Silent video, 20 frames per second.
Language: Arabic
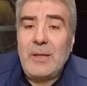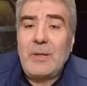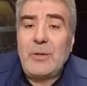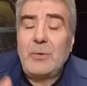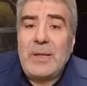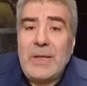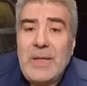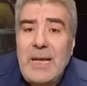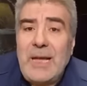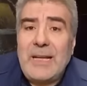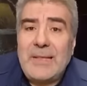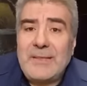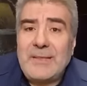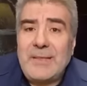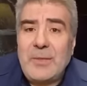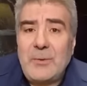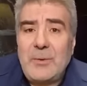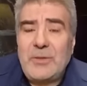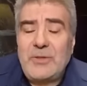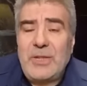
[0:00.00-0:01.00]
والله
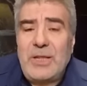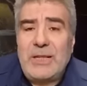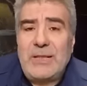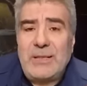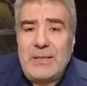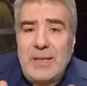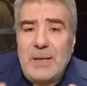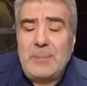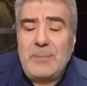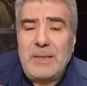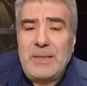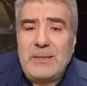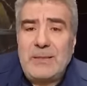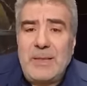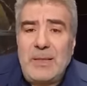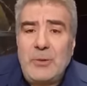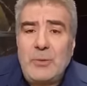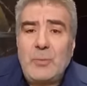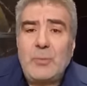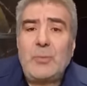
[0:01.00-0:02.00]
عز وجل
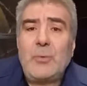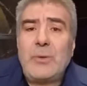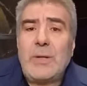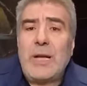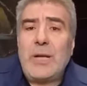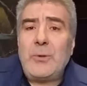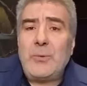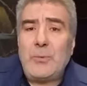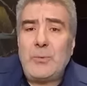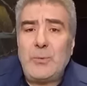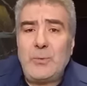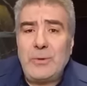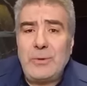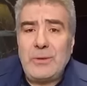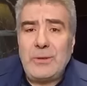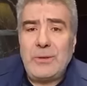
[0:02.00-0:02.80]
ربط نوره